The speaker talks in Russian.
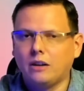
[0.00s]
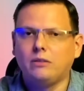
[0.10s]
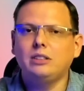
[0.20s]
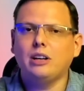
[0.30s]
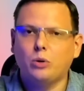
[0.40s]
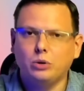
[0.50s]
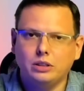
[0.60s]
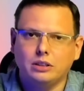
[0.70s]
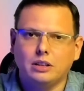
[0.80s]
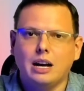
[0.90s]
Вы
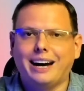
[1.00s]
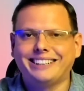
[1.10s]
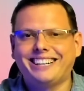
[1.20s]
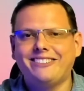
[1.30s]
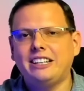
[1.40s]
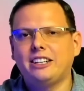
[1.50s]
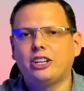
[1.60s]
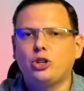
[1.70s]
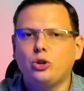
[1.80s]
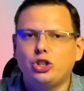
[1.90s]
заходите, открываете
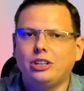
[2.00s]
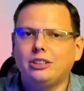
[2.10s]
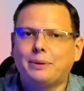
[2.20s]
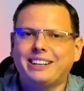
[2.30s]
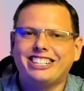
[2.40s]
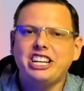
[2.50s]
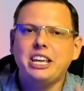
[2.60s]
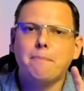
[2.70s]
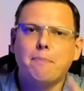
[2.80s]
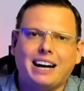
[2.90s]
кошелек через
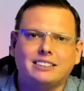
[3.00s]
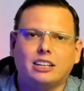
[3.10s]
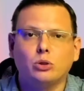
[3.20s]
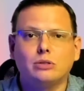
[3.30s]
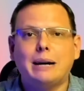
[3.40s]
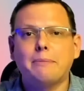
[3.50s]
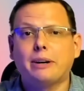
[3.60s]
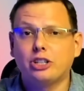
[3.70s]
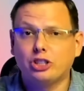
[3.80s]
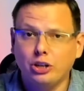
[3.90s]
приложение банка, но сам
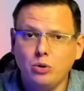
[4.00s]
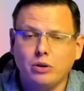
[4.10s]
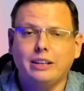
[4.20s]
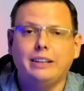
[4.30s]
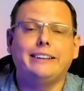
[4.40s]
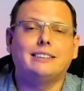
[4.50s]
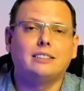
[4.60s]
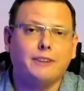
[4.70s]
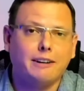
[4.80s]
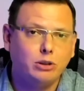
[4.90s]
кошелек и
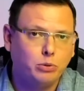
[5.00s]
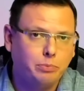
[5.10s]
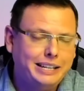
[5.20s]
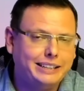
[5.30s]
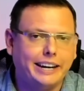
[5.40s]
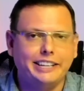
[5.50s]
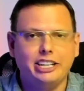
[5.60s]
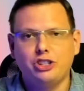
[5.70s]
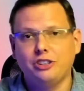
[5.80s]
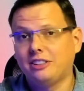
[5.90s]
цифровые рубли,
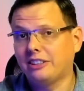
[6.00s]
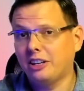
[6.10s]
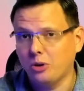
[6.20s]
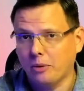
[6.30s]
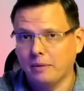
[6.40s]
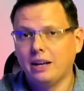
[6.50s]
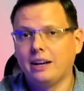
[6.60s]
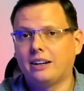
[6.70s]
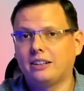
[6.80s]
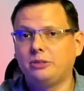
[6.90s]
находящиеся на нем,
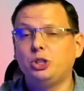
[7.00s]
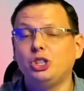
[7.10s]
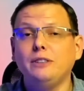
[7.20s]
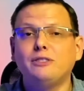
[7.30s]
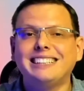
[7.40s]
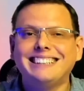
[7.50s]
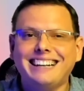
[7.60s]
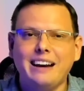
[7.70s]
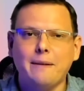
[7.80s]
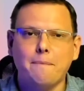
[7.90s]
размещены в
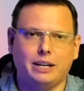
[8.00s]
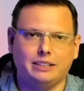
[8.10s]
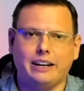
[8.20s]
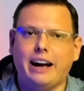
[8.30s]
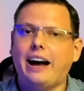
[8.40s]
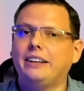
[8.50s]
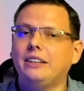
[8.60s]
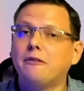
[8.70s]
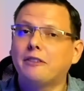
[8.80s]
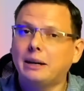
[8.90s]
центральном банке, а
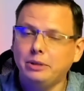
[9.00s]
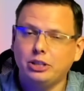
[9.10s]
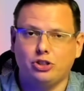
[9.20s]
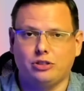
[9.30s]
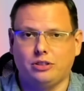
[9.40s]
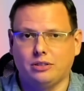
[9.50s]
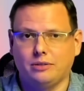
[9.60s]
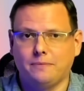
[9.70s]
не в коммерческих.